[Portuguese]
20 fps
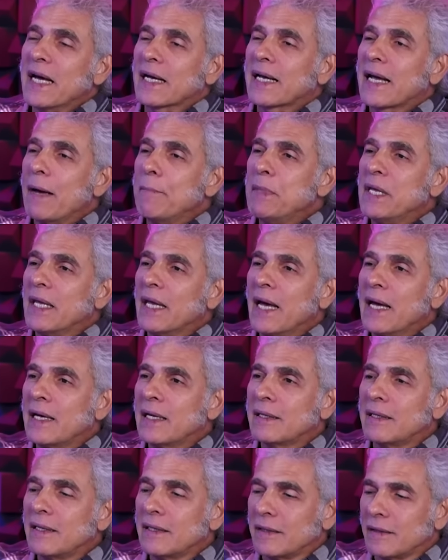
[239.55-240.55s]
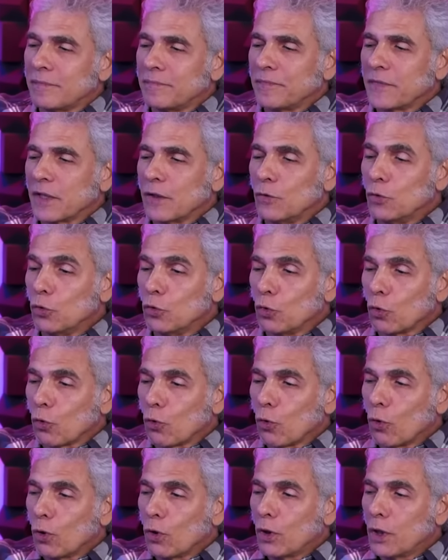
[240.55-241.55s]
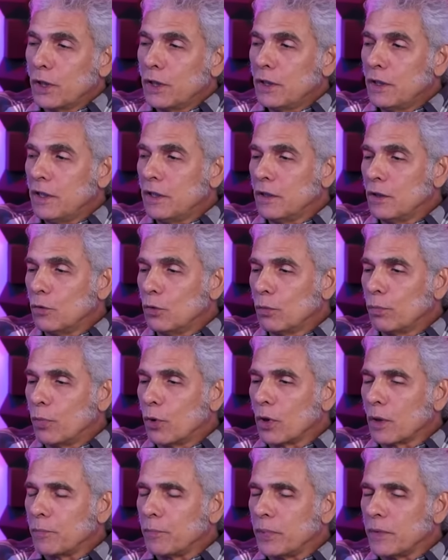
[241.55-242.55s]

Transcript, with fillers: caminhada no NUCOI, no BOP.